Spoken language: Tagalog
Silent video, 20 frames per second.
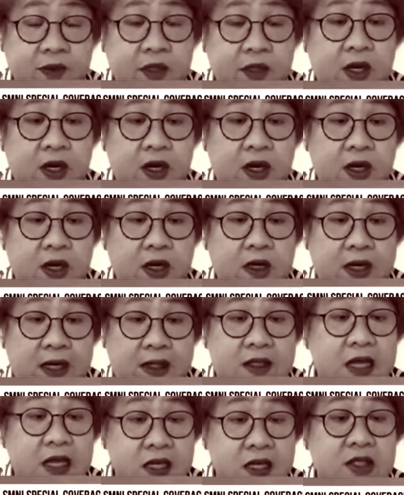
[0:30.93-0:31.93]
after
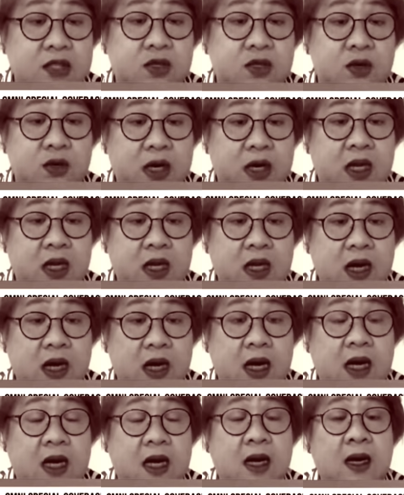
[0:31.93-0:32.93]
that
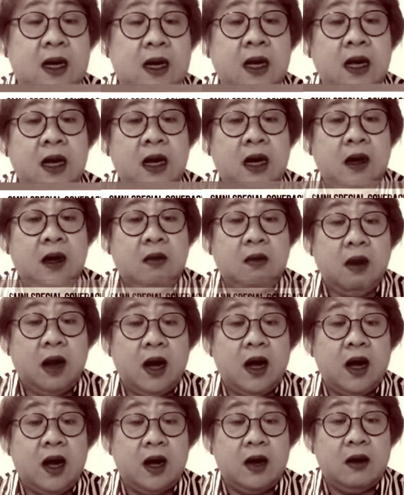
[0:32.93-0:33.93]
history uh,
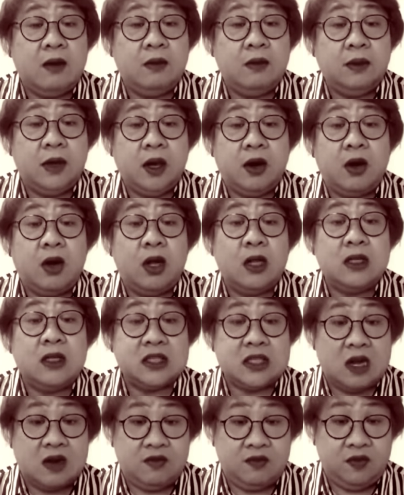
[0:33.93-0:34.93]
where we
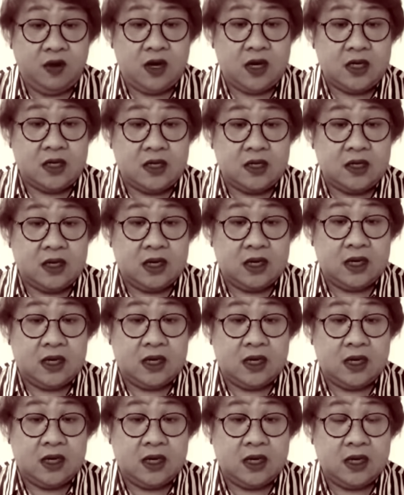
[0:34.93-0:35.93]
all suffered
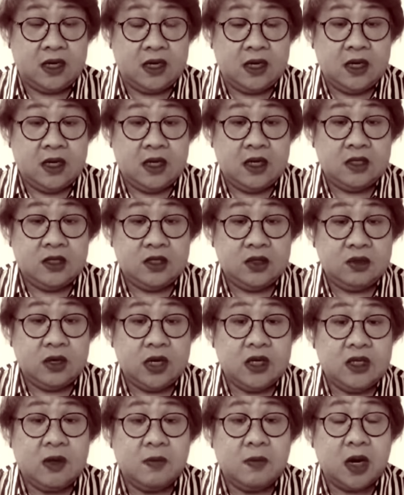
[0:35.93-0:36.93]
uh,
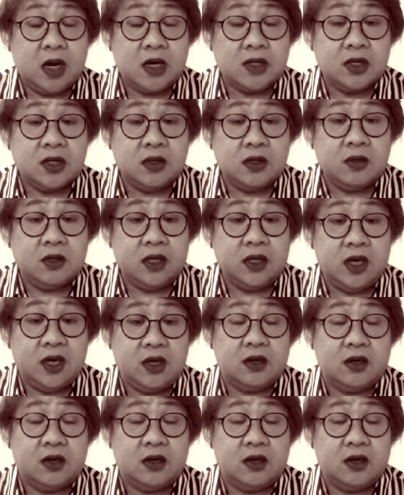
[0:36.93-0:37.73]
during the martial law